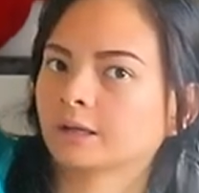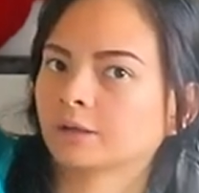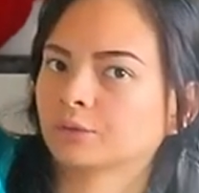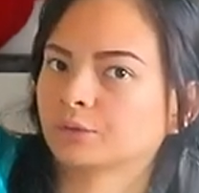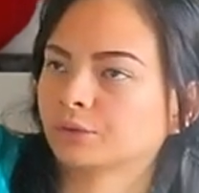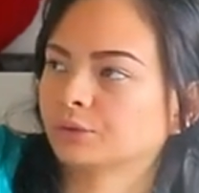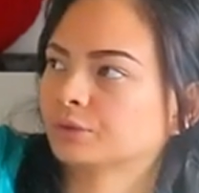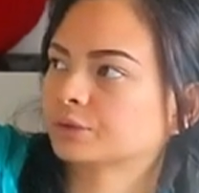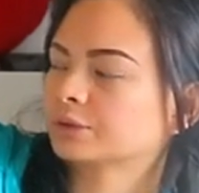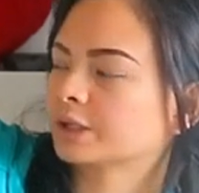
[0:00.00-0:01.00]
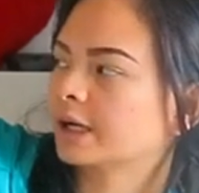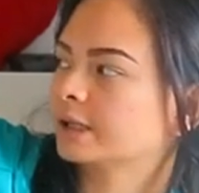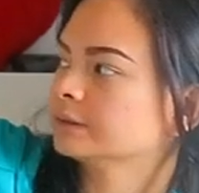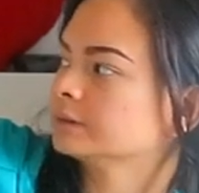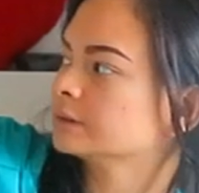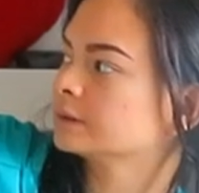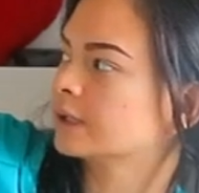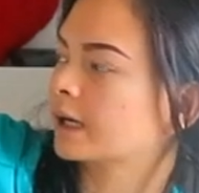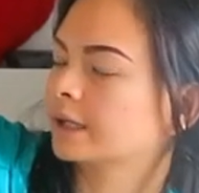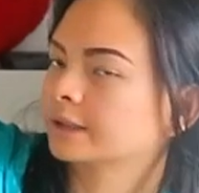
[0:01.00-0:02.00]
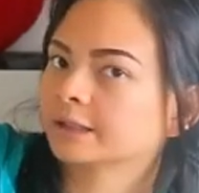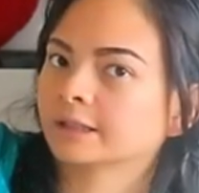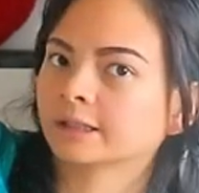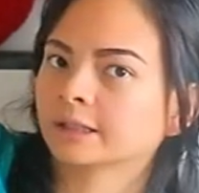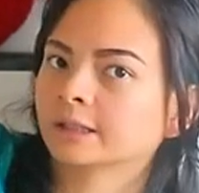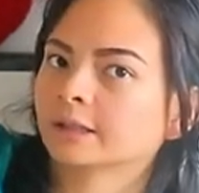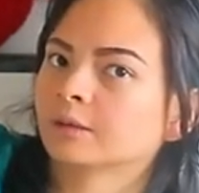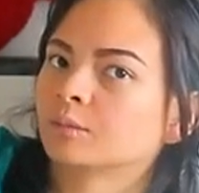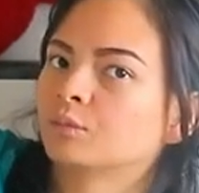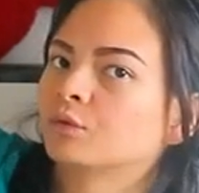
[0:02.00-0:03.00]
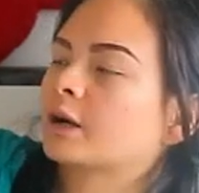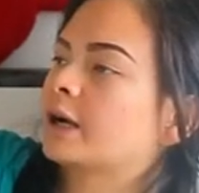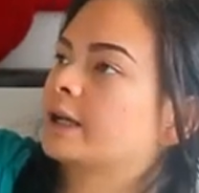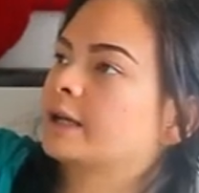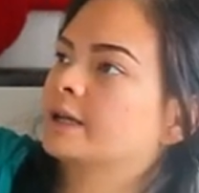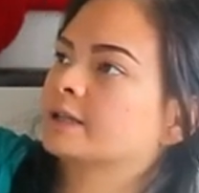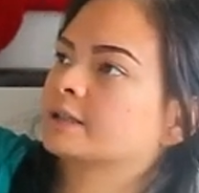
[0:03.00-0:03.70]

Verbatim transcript: Lalu luruskan tangan kiri, buka dada